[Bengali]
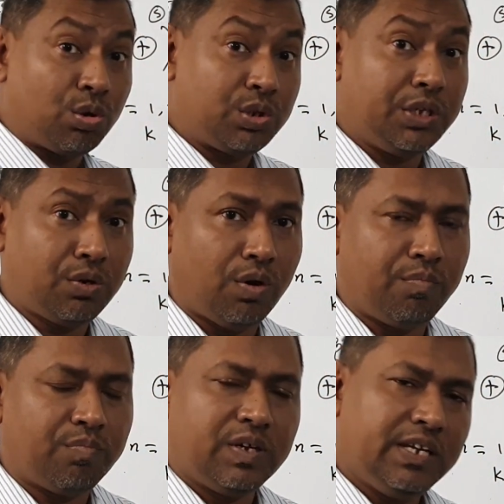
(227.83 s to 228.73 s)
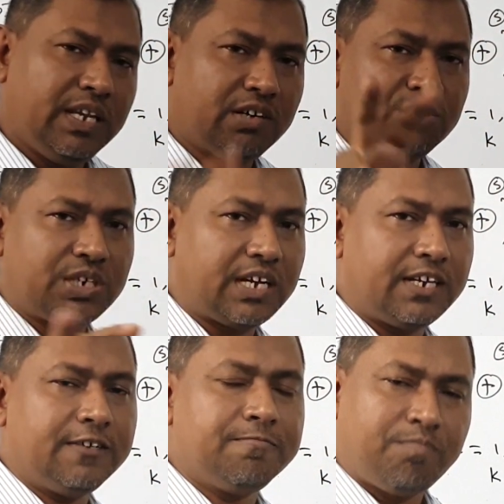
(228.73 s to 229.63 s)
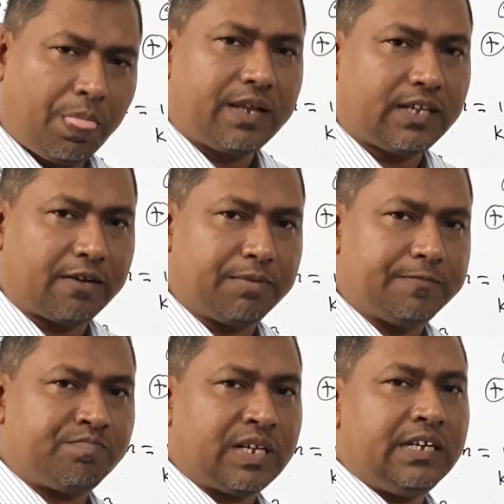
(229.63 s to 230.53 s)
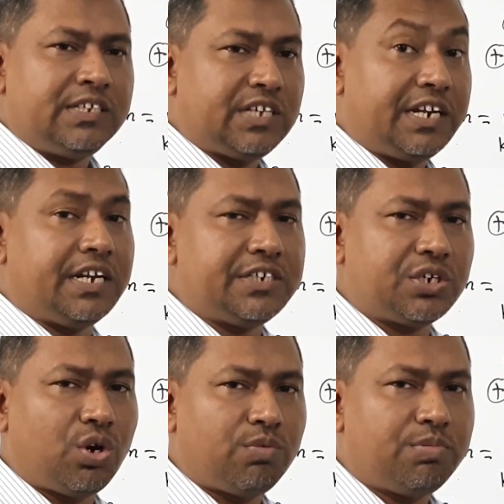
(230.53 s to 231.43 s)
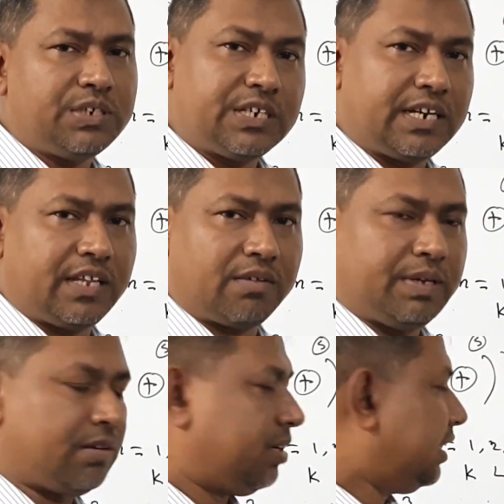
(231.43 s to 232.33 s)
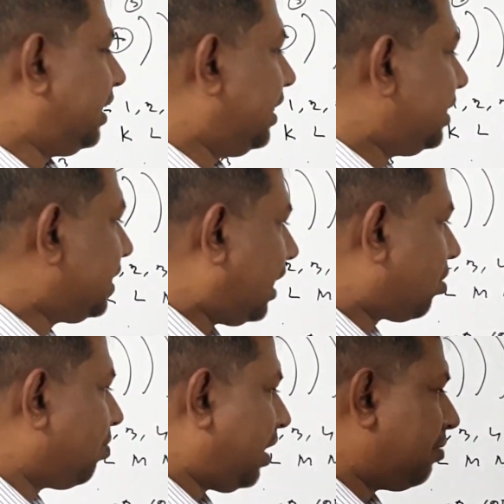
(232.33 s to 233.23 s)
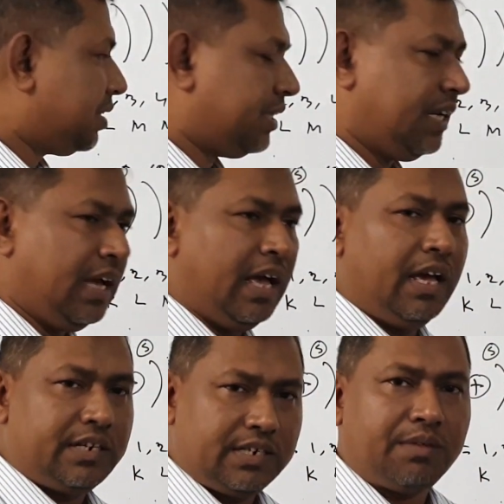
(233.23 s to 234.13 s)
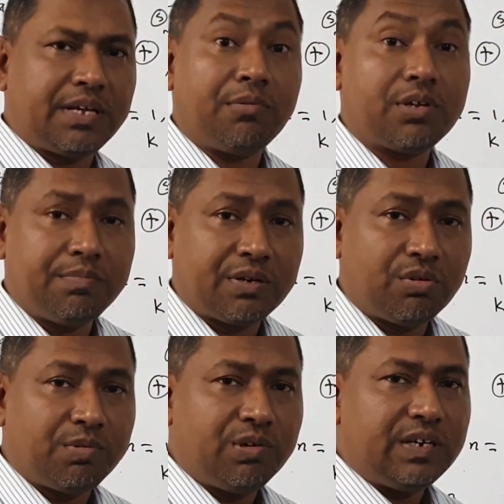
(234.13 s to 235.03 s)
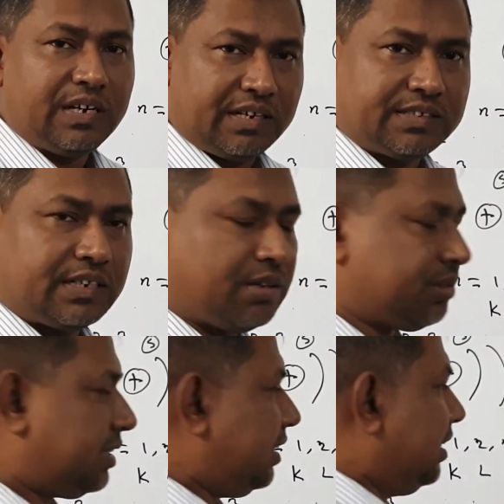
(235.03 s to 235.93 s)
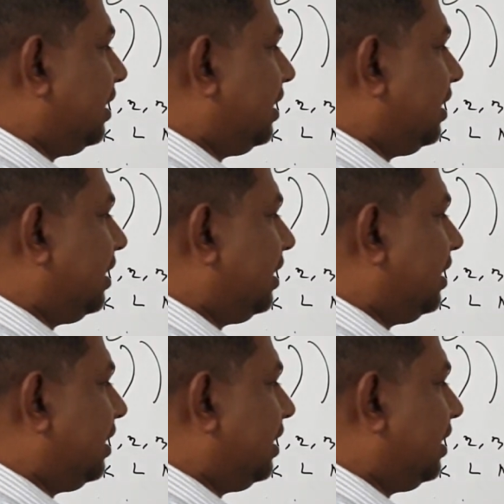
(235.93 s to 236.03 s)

শক্তি কম ইলেকট্রন সেখানেই থাকবে যার এনার্জি কম হবে সেখানে থাকবে এখন এদের এনার্জি কার কম কার বেশি সেটা আমি কেমন করে বের করবো এর আনসারটা হচ্ছে